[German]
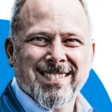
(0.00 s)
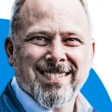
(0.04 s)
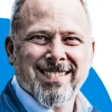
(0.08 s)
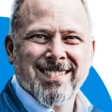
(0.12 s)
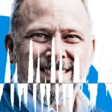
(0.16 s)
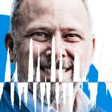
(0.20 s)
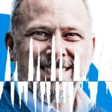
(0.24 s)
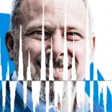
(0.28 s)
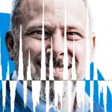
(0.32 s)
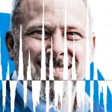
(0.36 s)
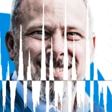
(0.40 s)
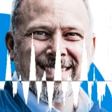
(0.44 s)

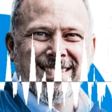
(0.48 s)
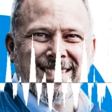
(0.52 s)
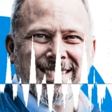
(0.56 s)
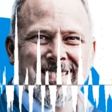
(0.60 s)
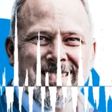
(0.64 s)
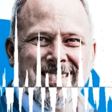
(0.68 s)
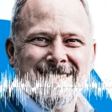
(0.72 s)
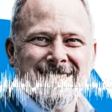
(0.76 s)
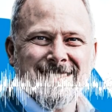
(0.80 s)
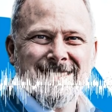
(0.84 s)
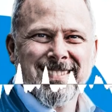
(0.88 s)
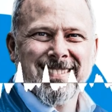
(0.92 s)
Das sind
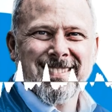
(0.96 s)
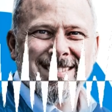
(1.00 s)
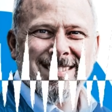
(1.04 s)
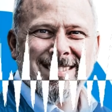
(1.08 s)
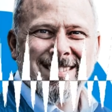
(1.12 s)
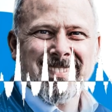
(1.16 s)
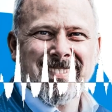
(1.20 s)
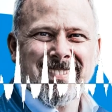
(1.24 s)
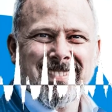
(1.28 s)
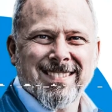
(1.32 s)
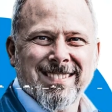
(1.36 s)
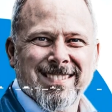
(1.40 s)
Menschen,
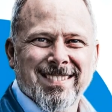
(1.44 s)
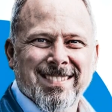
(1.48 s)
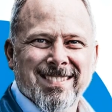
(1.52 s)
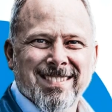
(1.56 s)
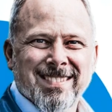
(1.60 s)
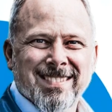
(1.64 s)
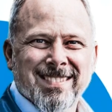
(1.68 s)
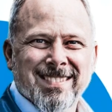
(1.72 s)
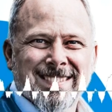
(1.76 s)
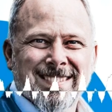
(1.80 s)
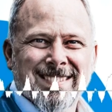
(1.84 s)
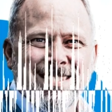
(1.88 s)
die
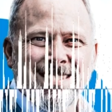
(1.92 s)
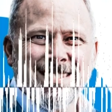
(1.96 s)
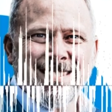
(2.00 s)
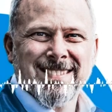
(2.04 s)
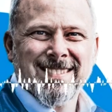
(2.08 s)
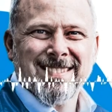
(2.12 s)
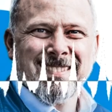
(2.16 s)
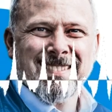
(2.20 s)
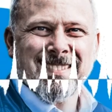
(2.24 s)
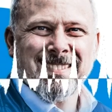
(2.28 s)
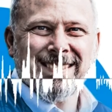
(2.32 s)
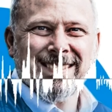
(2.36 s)

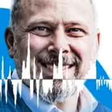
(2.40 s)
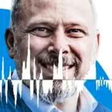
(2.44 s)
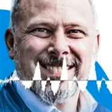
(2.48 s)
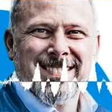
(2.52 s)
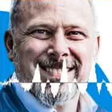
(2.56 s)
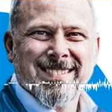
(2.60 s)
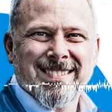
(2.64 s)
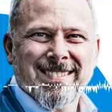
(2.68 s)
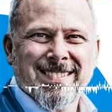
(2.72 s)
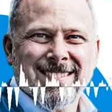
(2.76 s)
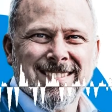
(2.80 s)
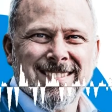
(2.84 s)
merken, dass
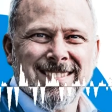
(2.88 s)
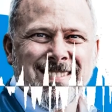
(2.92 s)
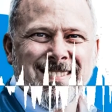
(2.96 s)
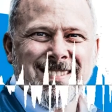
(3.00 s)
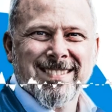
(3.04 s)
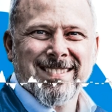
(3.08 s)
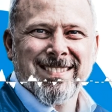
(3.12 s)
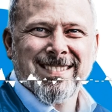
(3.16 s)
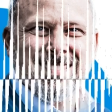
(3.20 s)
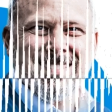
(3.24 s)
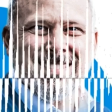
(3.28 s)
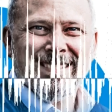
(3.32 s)
sie kurz
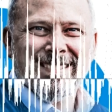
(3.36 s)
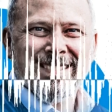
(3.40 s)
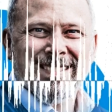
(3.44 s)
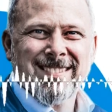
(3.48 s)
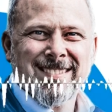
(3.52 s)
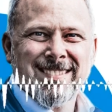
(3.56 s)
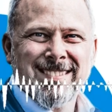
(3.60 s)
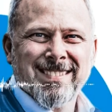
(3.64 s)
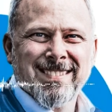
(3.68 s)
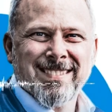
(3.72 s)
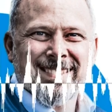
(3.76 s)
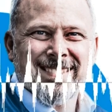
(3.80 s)
vorm
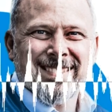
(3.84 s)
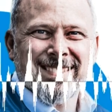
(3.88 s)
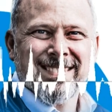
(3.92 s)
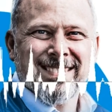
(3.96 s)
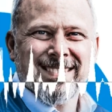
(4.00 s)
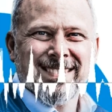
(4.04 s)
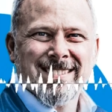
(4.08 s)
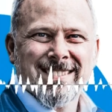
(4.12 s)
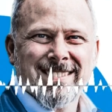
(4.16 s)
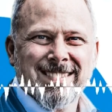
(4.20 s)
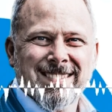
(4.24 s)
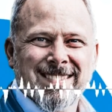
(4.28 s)
Burnout
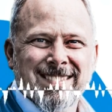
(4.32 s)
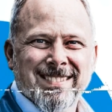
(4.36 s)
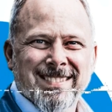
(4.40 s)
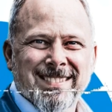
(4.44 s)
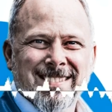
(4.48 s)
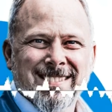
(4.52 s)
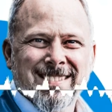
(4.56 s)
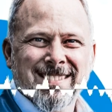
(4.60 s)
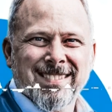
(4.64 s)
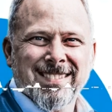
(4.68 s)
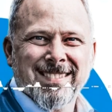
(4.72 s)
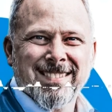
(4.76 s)
stehen oder
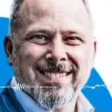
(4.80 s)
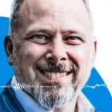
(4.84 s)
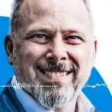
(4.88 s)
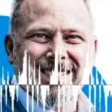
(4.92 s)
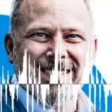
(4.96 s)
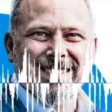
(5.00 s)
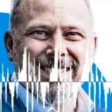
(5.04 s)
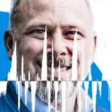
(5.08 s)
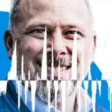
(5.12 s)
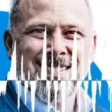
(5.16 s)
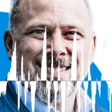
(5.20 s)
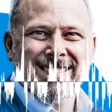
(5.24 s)
die
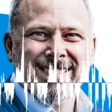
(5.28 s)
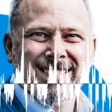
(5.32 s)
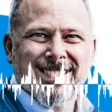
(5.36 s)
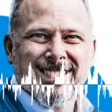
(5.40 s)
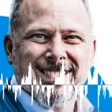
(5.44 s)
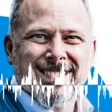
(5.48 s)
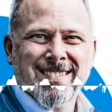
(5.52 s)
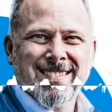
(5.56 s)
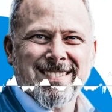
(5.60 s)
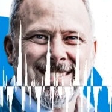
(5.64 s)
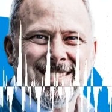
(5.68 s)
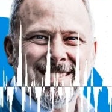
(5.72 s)
gerade
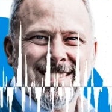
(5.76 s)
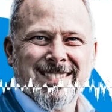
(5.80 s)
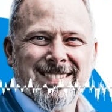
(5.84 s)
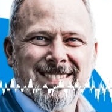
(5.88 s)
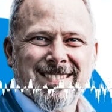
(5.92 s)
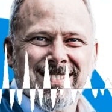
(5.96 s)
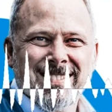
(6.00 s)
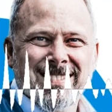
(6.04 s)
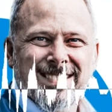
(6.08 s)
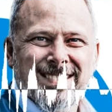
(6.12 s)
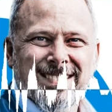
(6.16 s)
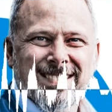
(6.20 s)
ein Burnout
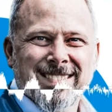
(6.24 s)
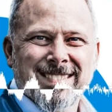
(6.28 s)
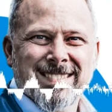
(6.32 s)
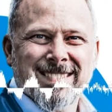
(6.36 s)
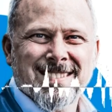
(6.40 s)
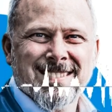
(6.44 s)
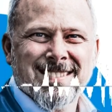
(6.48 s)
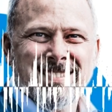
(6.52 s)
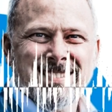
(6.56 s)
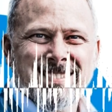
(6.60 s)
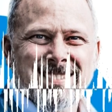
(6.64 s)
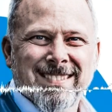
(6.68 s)
hinter sich
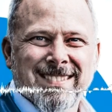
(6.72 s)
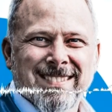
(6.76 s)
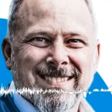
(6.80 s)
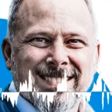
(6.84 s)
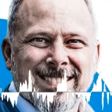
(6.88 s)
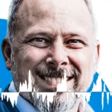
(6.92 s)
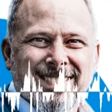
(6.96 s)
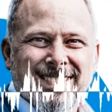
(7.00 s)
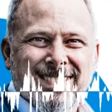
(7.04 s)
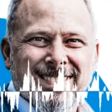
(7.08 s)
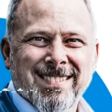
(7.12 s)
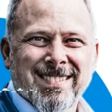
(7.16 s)
gelassen
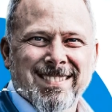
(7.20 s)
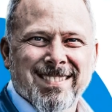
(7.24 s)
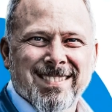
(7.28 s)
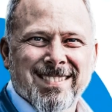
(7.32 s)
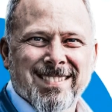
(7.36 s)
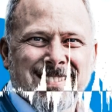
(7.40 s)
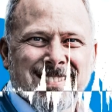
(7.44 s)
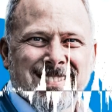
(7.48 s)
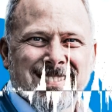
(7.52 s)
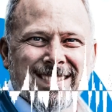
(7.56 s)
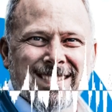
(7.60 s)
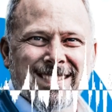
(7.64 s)
haben.
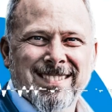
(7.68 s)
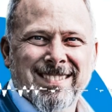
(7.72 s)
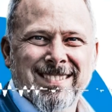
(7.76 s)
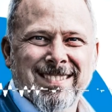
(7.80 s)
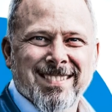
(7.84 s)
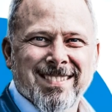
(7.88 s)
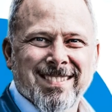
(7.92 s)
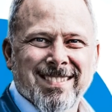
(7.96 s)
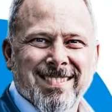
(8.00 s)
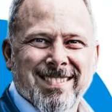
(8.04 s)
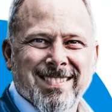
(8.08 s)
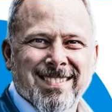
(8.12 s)
Ich hatte
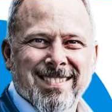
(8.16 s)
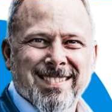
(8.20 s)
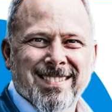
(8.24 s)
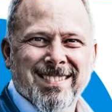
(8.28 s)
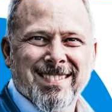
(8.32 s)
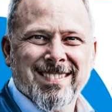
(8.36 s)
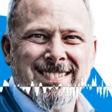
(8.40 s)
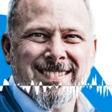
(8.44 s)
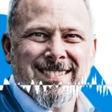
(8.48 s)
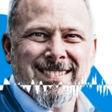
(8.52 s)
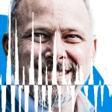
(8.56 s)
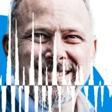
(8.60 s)

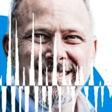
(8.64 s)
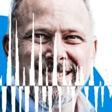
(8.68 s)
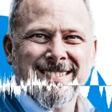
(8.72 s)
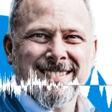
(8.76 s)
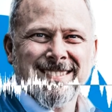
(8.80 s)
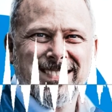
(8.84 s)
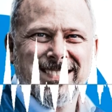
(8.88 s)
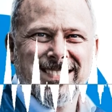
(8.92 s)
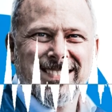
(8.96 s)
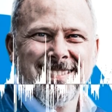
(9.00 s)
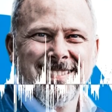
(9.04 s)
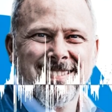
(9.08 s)
vor
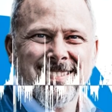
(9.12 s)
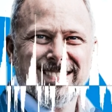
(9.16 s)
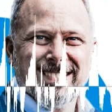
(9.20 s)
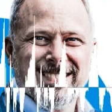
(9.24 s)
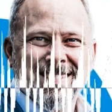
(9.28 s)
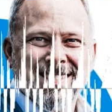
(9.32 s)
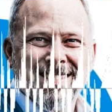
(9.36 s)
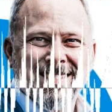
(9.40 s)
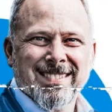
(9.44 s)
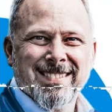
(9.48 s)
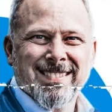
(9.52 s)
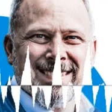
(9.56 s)
kurzem einen
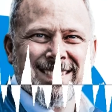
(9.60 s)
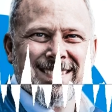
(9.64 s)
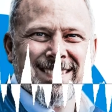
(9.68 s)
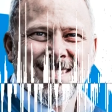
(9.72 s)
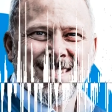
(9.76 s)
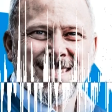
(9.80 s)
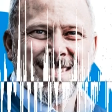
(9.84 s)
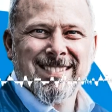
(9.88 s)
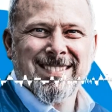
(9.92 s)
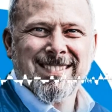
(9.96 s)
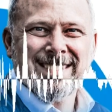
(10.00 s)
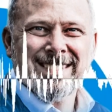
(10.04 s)

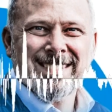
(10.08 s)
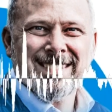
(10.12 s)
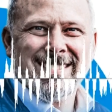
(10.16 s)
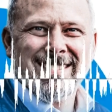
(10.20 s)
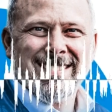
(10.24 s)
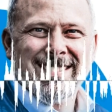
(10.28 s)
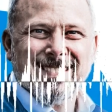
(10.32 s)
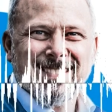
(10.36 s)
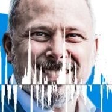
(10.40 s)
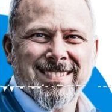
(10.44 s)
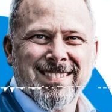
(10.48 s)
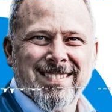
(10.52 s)
Investmentbanker,
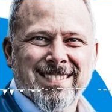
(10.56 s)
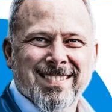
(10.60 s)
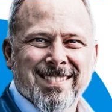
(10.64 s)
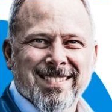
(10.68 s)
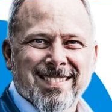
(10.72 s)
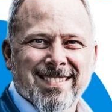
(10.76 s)
der